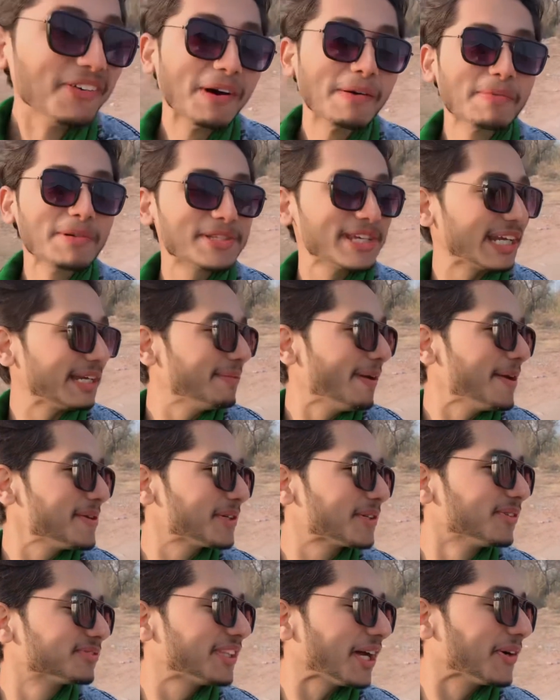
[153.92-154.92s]
वो पूछेंगे मैं
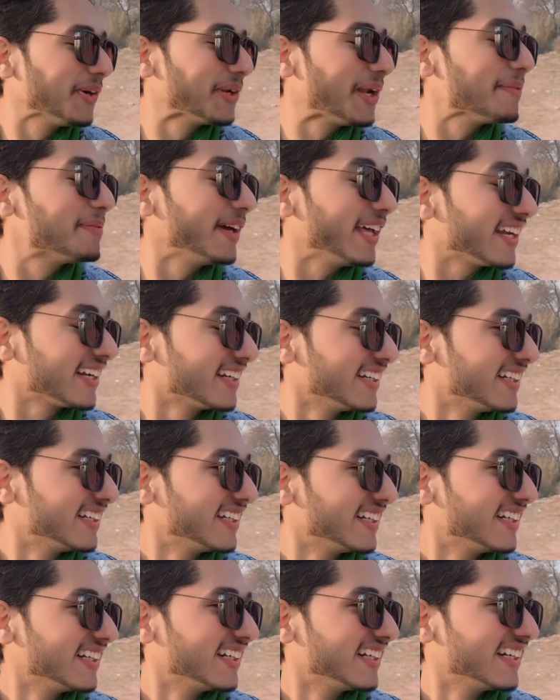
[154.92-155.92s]
गुप्ता कौन है फिर
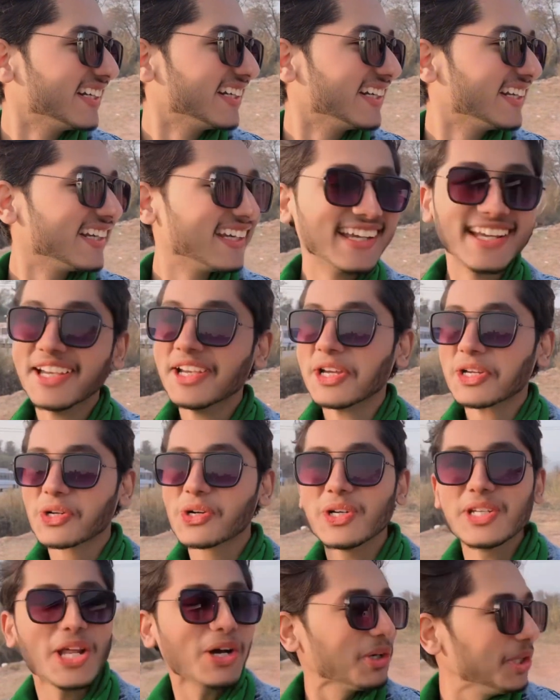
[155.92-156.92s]
यार
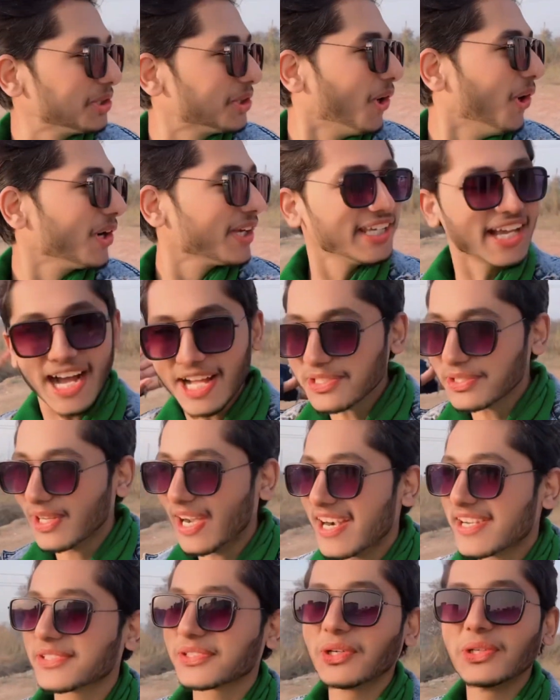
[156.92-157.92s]
कोई ना कोई तो होगी आज
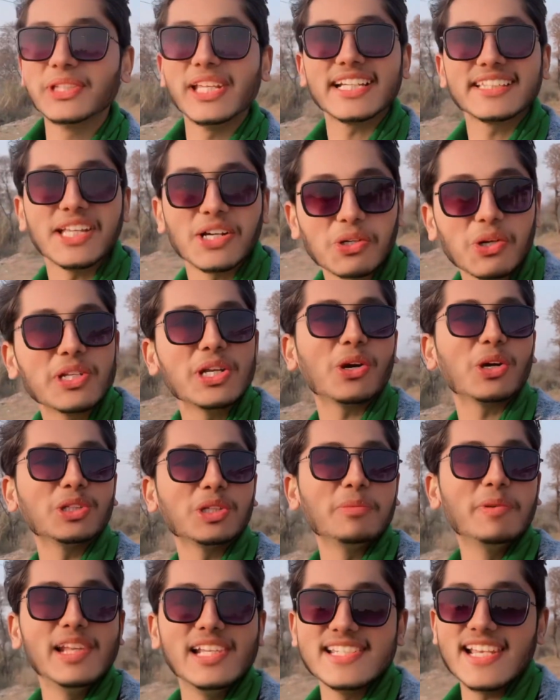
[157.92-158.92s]
लेट्स को देखते हैं कोई ना कोई
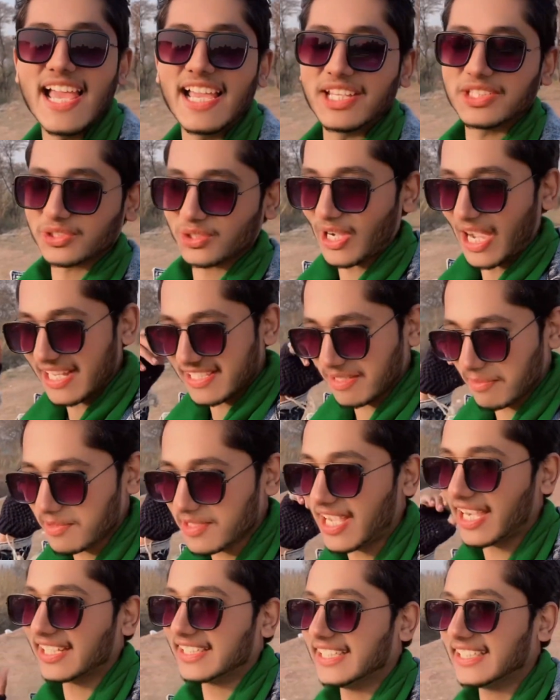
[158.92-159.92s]
तो मिल ही जाएगी तो गाइस अभी
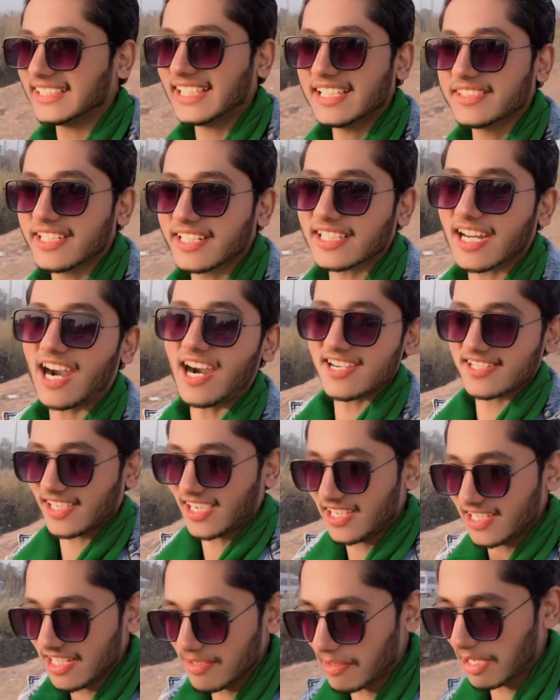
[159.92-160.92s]
जाके देखते हैं अंदर कार्ड
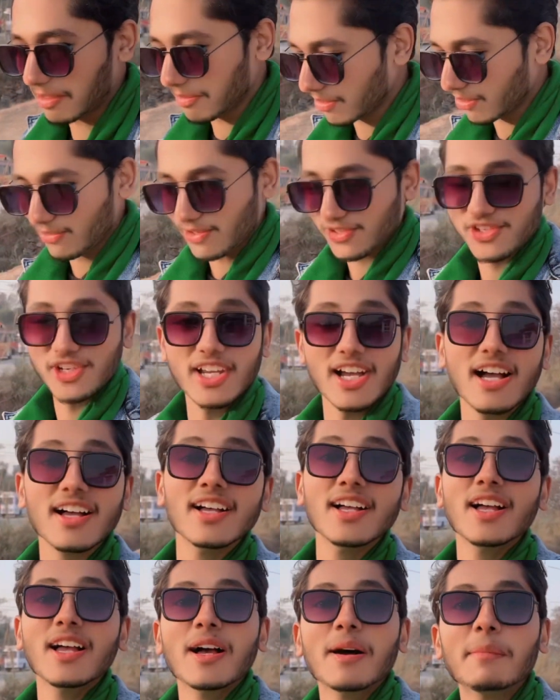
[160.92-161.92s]
शार्ड नहीं हमारे यूनिवर्सिटी का
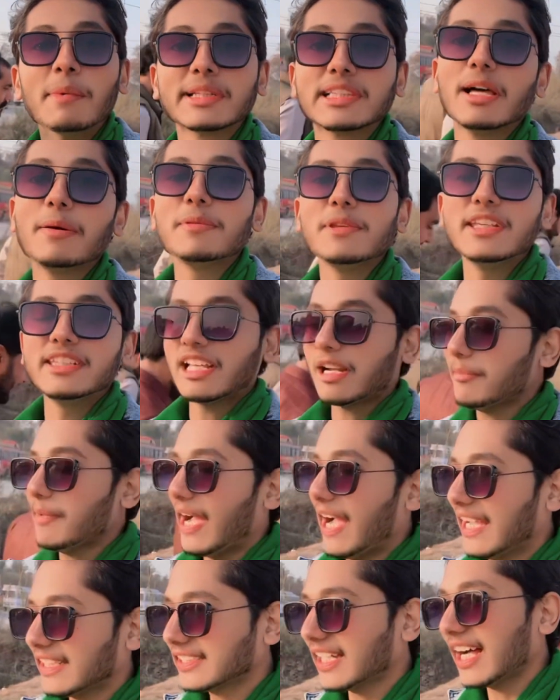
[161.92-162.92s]
मतलब इधर में
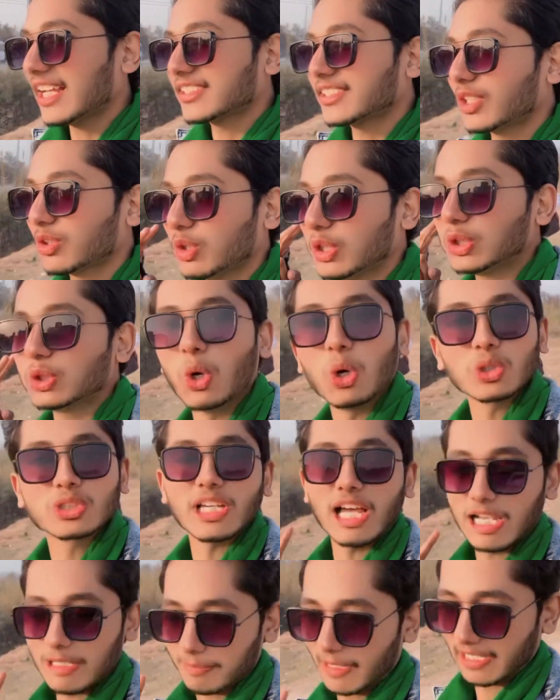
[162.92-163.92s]
आया था आज से कोई दो
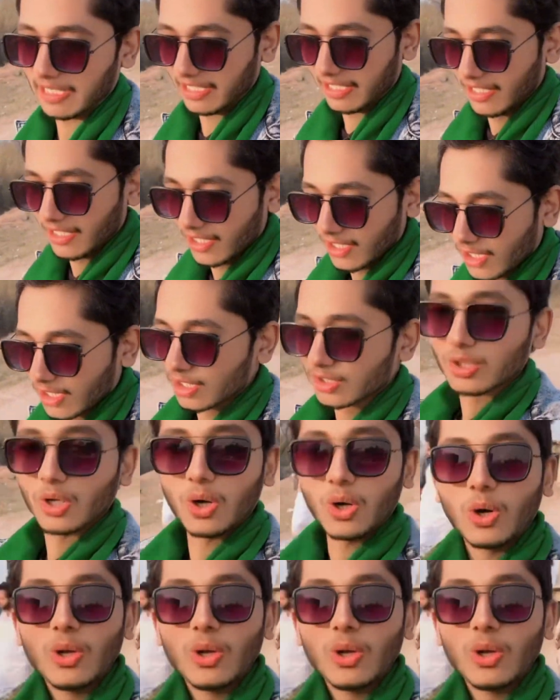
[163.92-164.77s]
साल पहले तो